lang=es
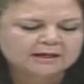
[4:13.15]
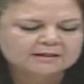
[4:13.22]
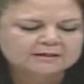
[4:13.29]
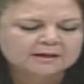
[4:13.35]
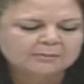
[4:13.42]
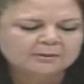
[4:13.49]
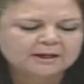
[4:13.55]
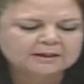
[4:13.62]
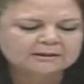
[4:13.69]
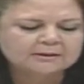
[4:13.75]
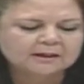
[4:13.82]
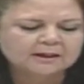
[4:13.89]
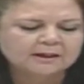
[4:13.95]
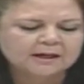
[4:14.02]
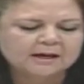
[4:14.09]
que
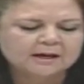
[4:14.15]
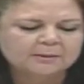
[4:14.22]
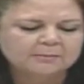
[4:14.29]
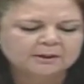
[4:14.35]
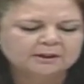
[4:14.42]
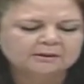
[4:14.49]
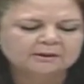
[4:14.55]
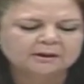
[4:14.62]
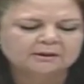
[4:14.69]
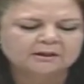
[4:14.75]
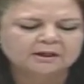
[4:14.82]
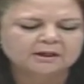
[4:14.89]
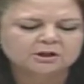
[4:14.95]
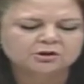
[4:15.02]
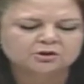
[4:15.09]
establecen claramente el
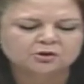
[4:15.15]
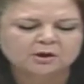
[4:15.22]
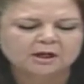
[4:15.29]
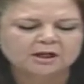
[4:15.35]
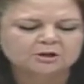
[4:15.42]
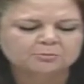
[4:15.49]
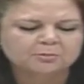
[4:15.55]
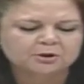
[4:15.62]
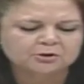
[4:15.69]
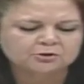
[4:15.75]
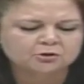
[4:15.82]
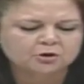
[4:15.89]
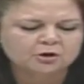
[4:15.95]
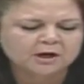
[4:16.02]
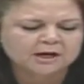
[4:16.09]
derecho de las
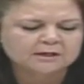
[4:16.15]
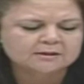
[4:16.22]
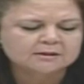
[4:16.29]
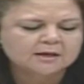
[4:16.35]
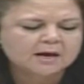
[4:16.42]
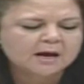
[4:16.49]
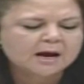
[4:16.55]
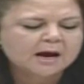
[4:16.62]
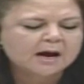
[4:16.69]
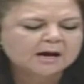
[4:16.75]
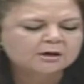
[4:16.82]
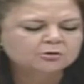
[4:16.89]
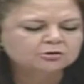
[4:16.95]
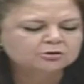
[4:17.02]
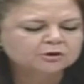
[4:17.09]
personas
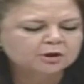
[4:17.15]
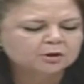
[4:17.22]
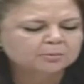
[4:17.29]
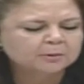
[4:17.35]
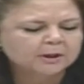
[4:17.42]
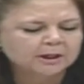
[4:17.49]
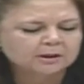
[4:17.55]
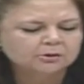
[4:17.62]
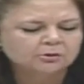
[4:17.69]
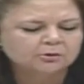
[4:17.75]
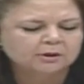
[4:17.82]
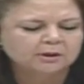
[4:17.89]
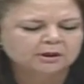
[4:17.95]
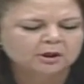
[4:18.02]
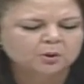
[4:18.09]
a no ser objeto
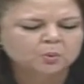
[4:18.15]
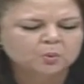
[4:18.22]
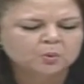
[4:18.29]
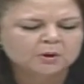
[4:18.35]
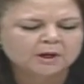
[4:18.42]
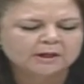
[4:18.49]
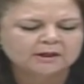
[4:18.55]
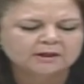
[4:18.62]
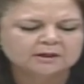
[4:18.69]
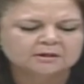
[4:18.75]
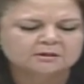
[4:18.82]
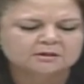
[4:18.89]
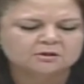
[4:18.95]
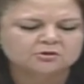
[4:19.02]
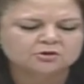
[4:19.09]
de ninguna
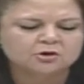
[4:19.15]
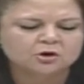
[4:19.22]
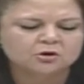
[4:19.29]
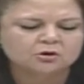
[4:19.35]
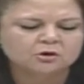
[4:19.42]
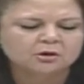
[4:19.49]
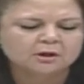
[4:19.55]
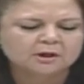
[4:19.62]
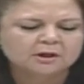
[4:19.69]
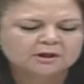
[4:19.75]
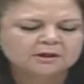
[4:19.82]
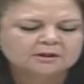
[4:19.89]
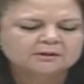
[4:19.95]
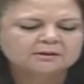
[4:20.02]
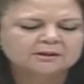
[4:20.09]
inquisición
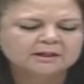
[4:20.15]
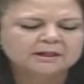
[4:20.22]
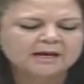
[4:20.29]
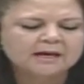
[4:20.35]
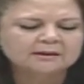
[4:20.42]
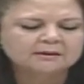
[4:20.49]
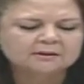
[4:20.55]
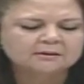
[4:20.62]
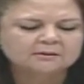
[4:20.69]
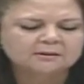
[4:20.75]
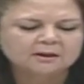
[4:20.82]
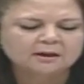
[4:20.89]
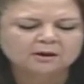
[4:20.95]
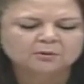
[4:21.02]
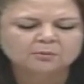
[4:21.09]
sin antes
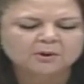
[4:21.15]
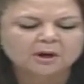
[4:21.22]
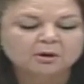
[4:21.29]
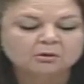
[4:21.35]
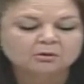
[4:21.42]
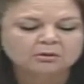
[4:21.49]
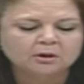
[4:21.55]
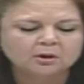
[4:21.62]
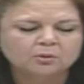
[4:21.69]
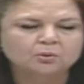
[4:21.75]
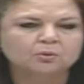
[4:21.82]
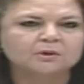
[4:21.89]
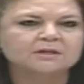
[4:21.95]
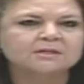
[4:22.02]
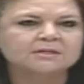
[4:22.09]
tener una orden
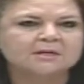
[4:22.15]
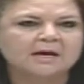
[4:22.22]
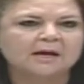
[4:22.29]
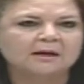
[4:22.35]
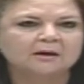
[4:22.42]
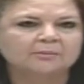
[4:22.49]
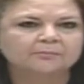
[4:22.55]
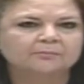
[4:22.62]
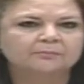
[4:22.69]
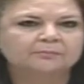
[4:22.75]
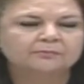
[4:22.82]
judicial